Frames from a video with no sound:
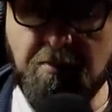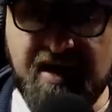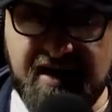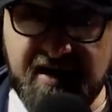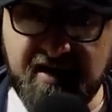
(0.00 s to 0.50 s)

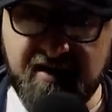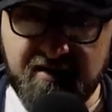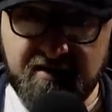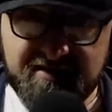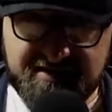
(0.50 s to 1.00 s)
«мы»,
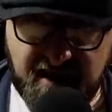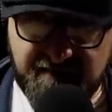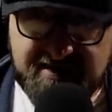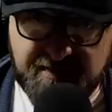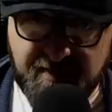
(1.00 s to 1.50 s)

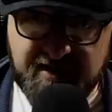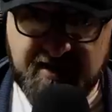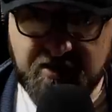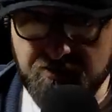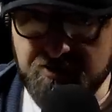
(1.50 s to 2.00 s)
ставя
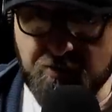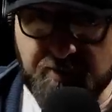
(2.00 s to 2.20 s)
себя на одну